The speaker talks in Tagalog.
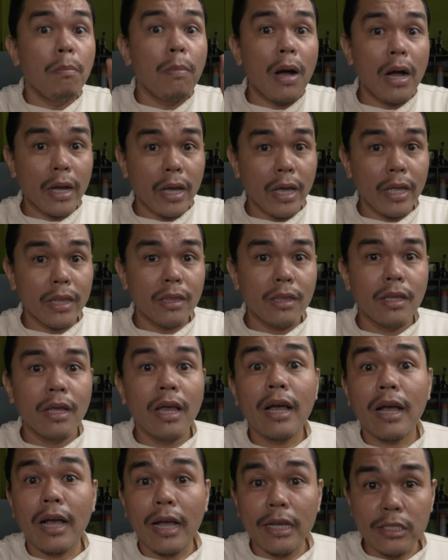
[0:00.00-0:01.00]
Bakit?
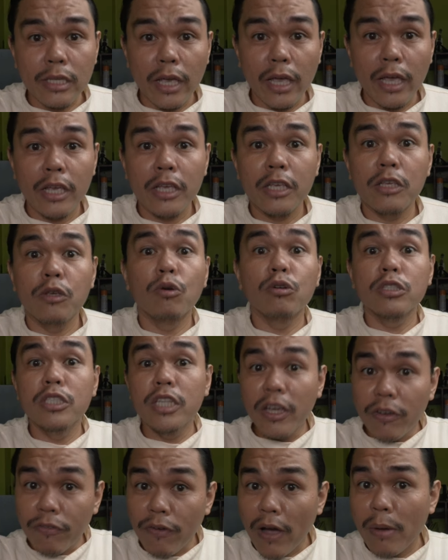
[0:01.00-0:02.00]
Kasi yung
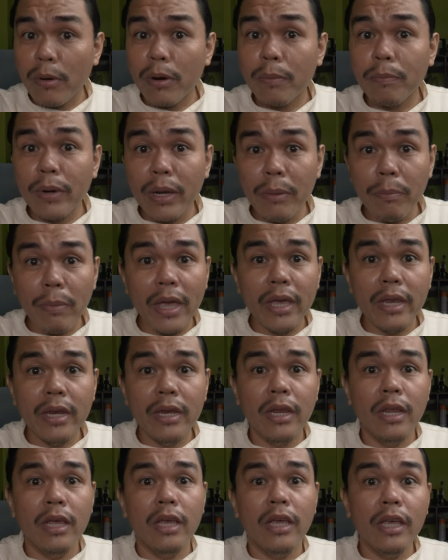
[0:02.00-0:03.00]
G-Fiber
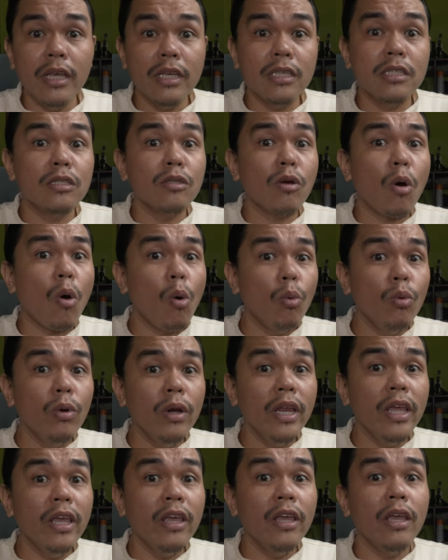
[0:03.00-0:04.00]
Prepaid is
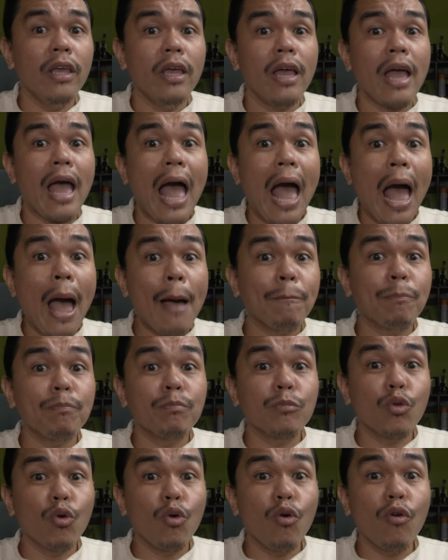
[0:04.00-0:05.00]
only up
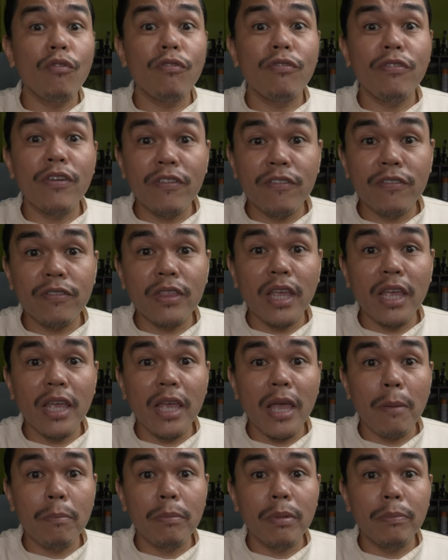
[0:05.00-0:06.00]
to 50
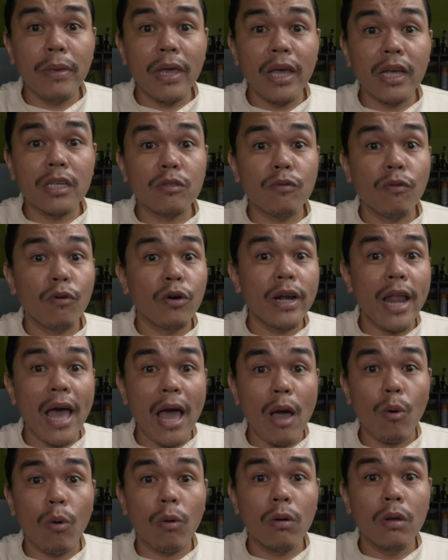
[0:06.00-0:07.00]
Mbps for
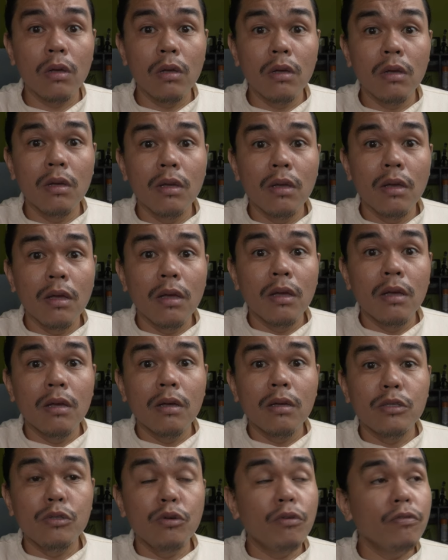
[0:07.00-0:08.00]
now.
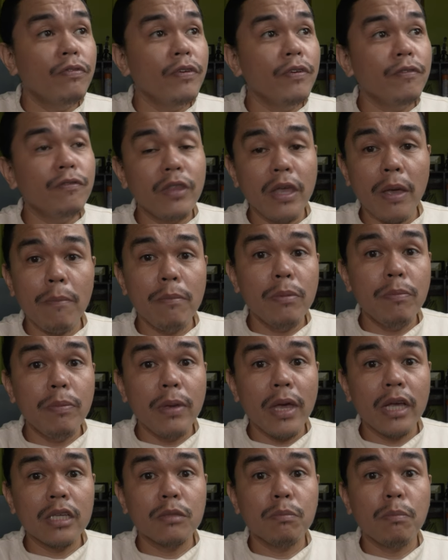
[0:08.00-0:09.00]
Yung 50
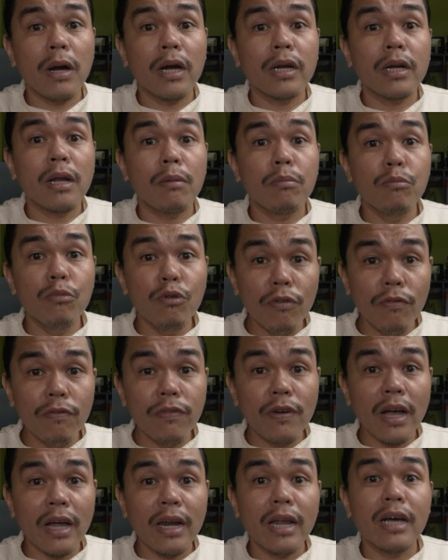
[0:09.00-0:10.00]
Mbps, pag nag-move
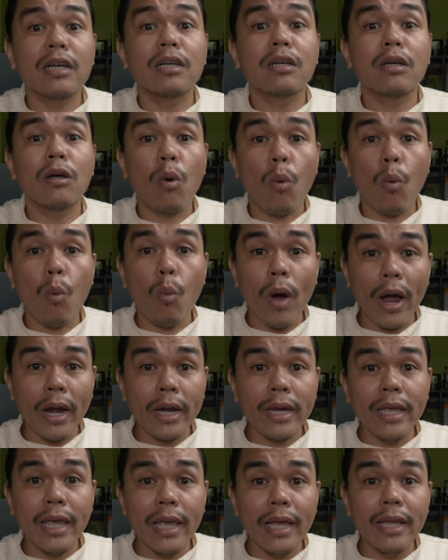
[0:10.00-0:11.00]
ka ng
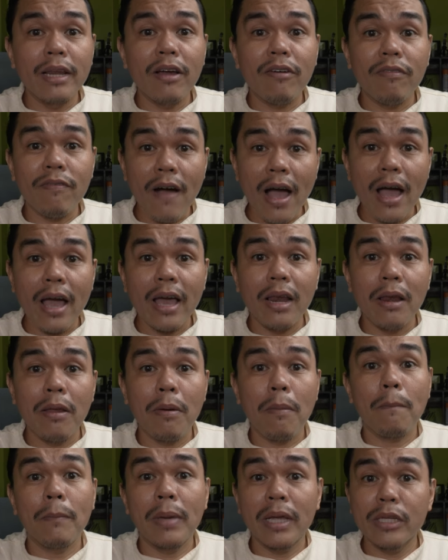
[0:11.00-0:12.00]
1 gig na file,
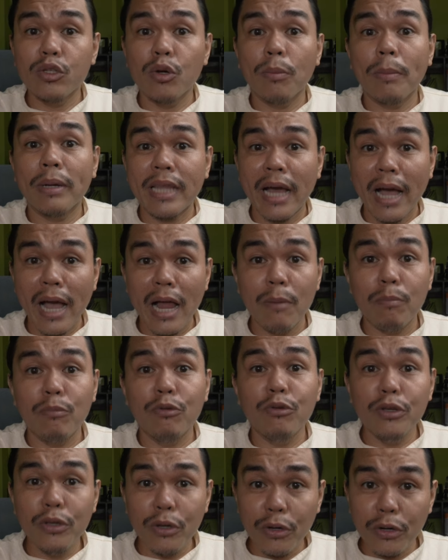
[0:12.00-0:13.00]
medyo matagal
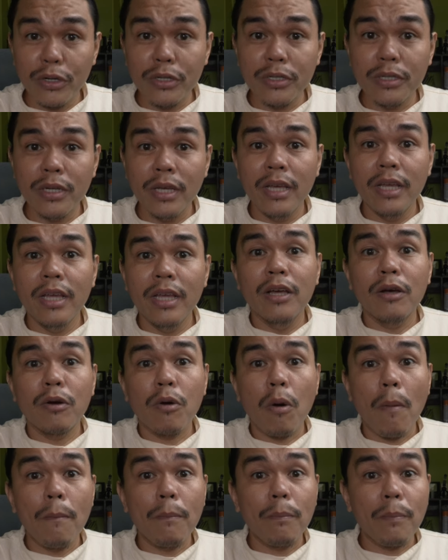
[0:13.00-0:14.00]
po yon
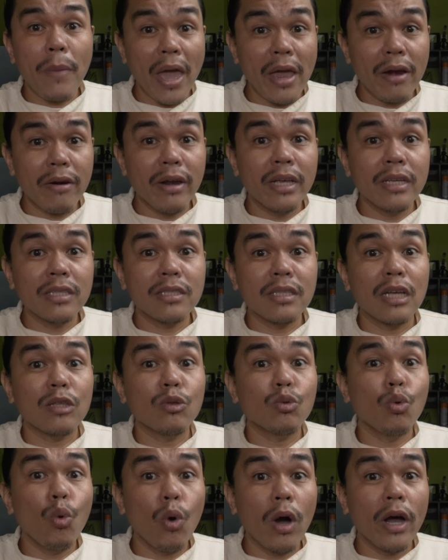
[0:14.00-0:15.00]
comparing sa
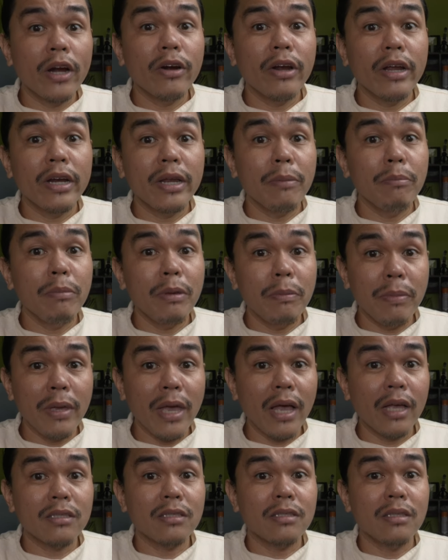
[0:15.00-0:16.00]
200
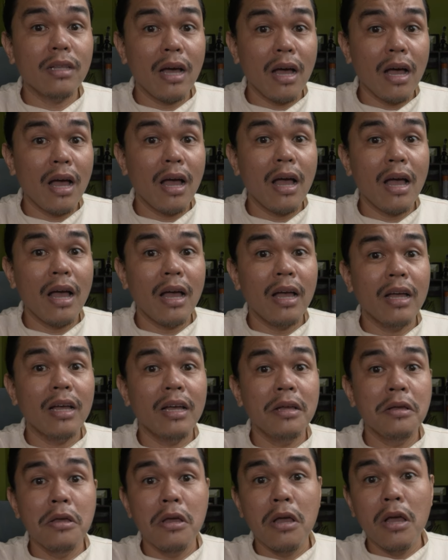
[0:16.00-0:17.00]
Mbps na
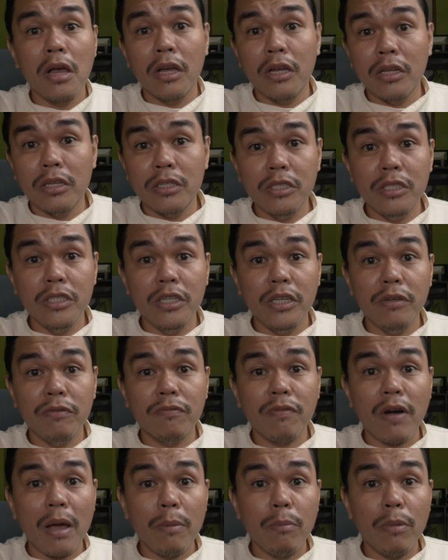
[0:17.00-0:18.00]

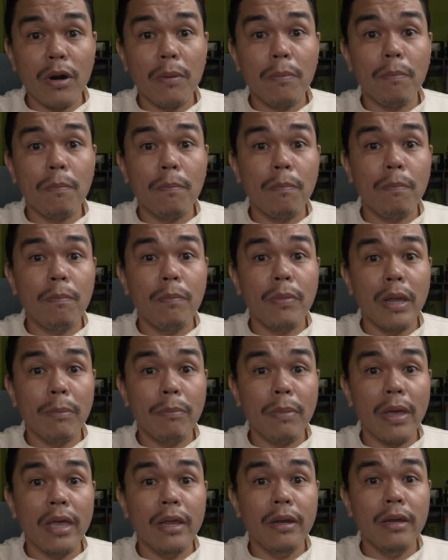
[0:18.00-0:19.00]
G-Fiber
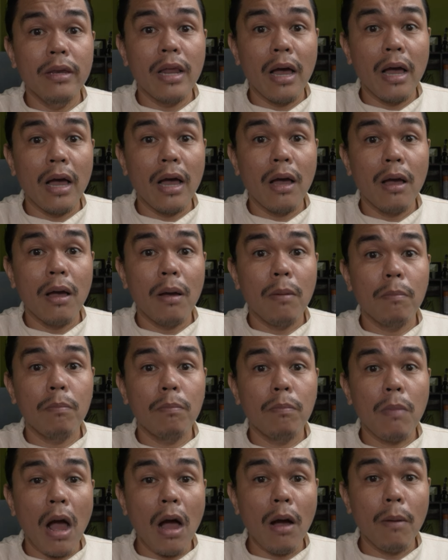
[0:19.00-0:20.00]
prepaid na
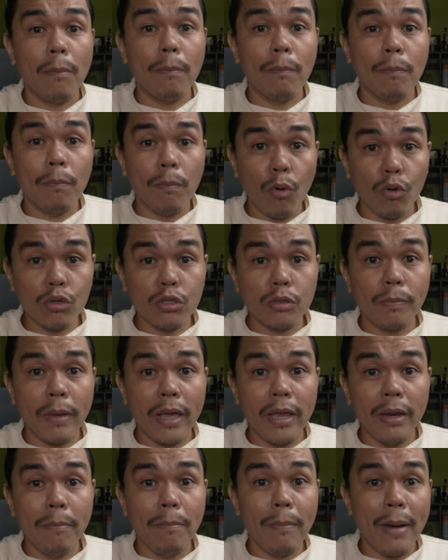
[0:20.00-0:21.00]
uh,
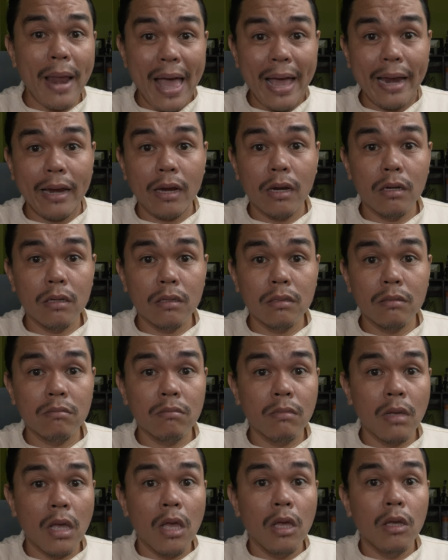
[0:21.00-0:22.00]
postpaid plan.
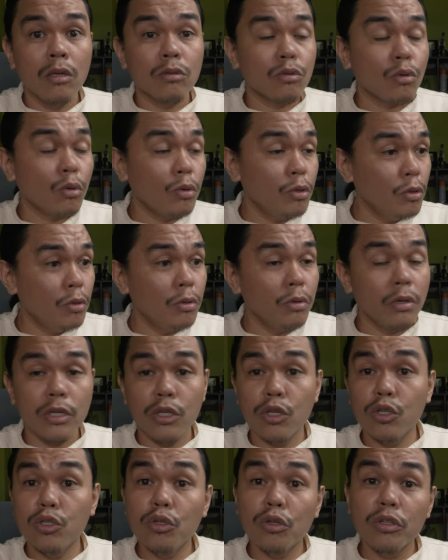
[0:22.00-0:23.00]
So yun,
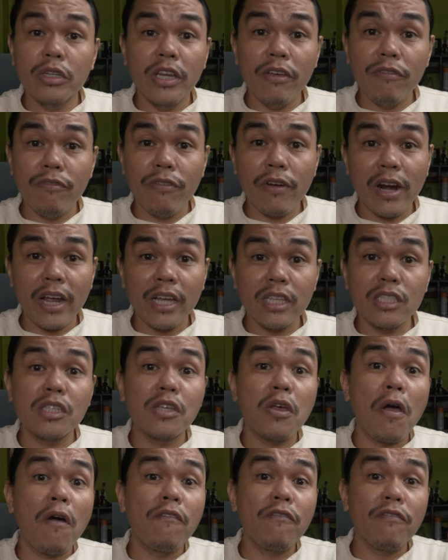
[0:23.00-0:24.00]
yun yung difference.
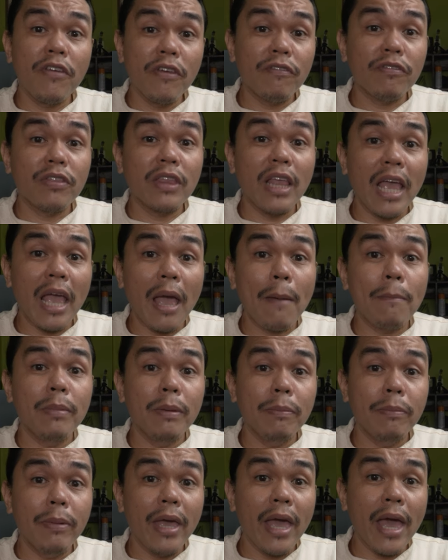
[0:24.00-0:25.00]
50
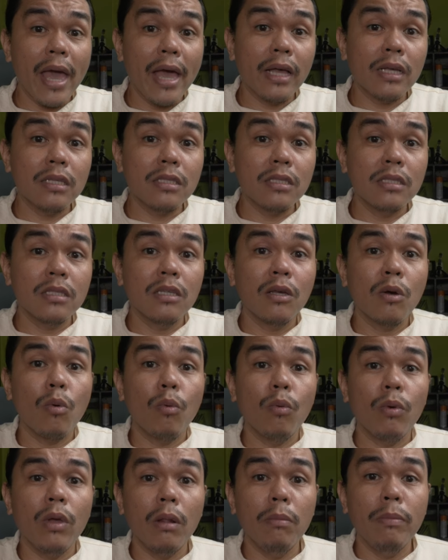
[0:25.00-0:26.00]
Mbps
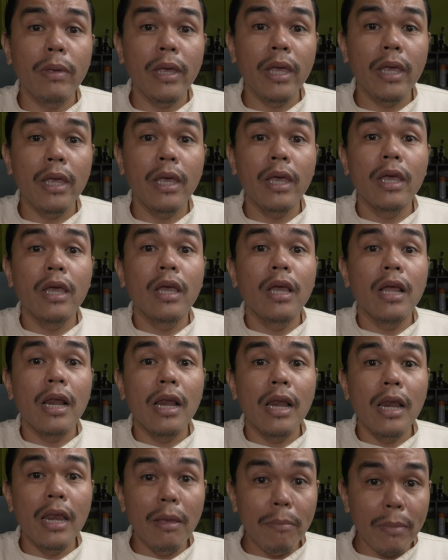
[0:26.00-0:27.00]
will be
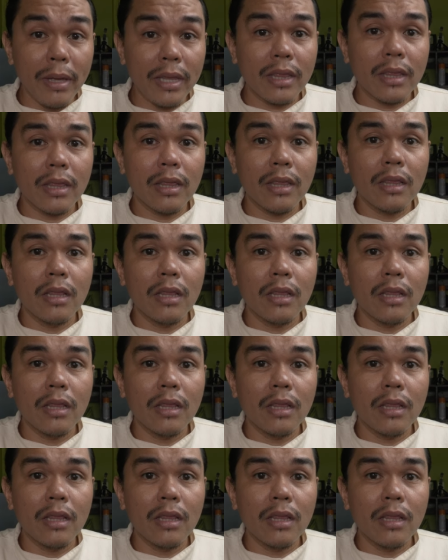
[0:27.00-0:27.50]
limit.